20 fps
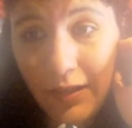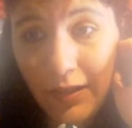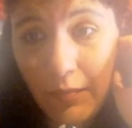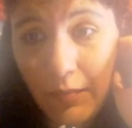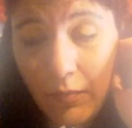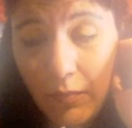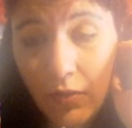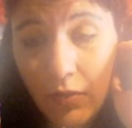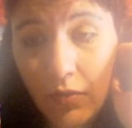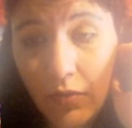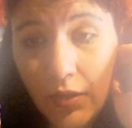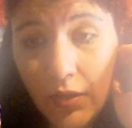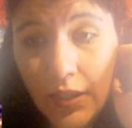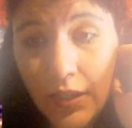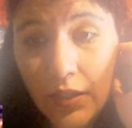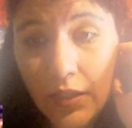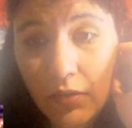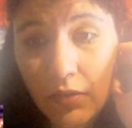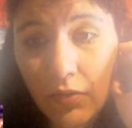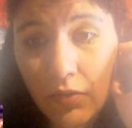Por lo
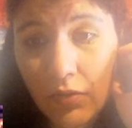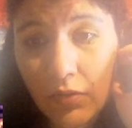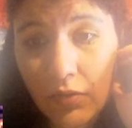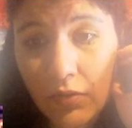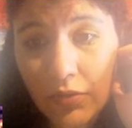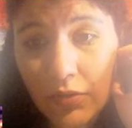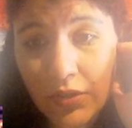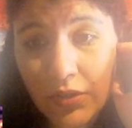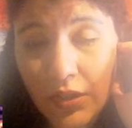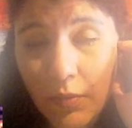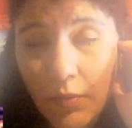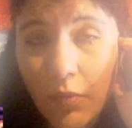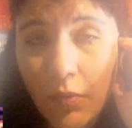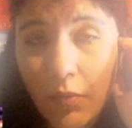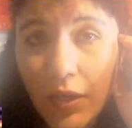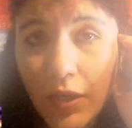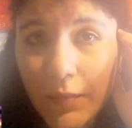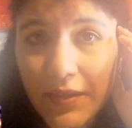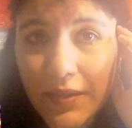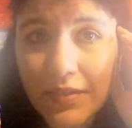tanto, se
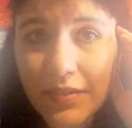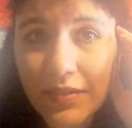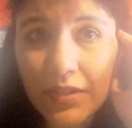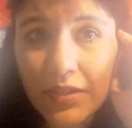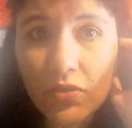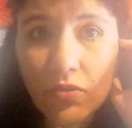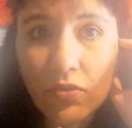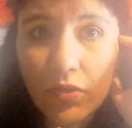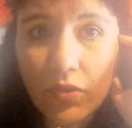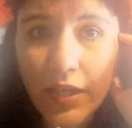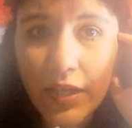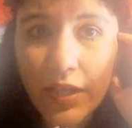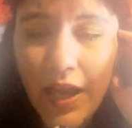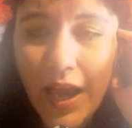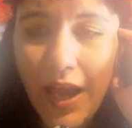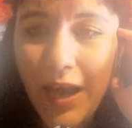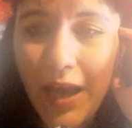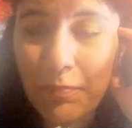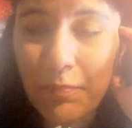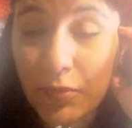vuelve esta historia
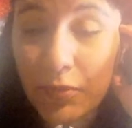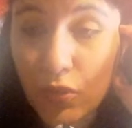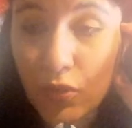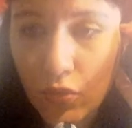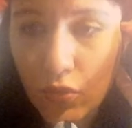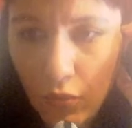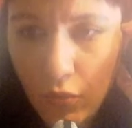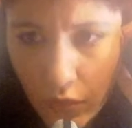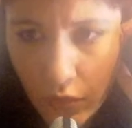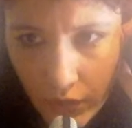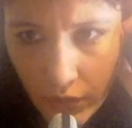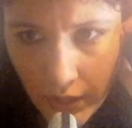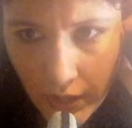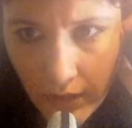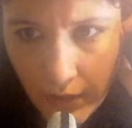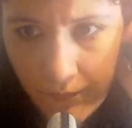absurda,